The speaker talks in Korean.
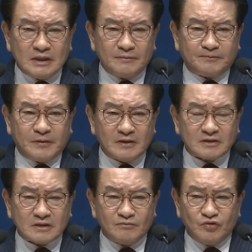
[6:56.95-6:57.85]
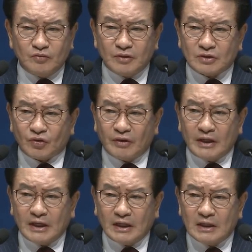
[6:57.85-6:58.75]
이 퍼스트 무브를
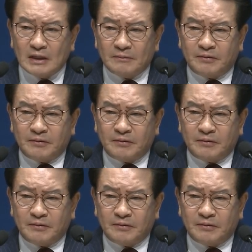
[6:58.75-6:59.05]
통하여